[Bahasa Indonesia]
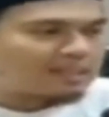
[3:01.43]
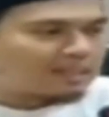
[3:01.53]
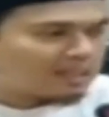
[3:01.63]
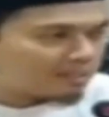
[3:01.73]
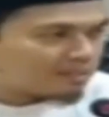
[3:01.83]

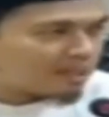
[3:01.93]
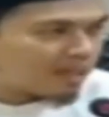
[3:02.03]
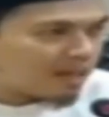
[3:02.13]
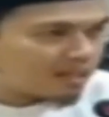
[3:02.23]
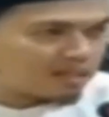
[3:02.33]
sedikit,
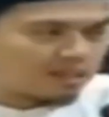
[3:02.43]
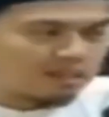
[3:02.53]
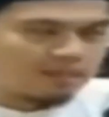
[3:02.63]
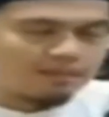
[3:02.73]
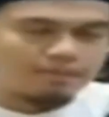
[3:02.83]
masalah
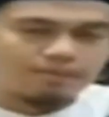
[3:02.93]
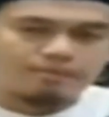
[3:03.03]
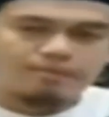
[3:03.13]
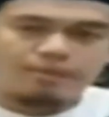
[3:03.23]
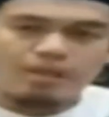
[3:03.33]
kecil.
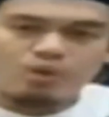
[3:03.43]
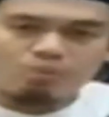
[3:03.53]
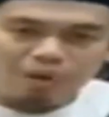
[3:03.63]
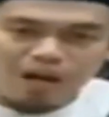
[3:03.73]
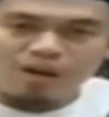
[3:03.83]

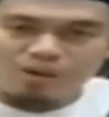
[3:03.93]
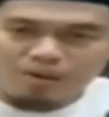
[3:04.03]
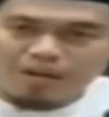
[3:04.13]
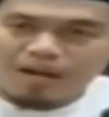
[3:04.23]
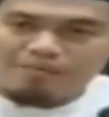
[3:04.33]
Lupa kalau
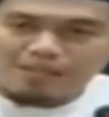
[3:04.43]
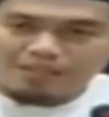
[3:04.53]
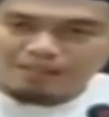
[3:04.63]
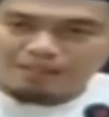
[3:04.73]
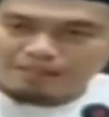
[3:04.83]
dia bakal
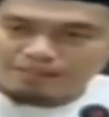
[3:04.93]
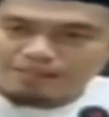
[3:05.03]
mati.